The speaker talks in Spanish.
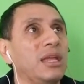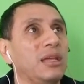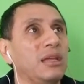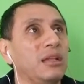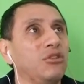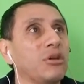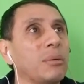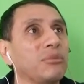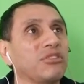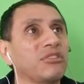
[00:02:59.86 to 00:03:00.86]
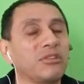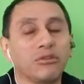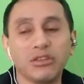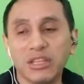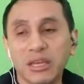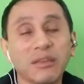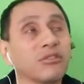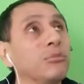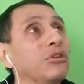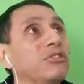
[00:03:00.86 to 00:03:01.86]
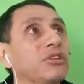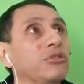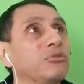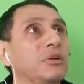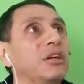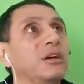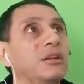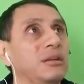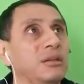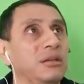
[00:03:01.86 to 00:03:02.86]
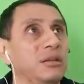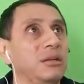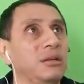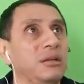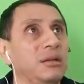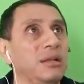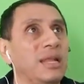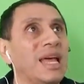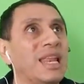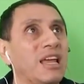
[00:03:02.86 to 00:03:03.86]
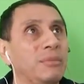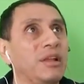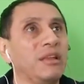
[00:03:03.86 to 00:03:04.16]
eh, lo que vamos a hacer hoy día es, como les digo, esperar eh, la alarma a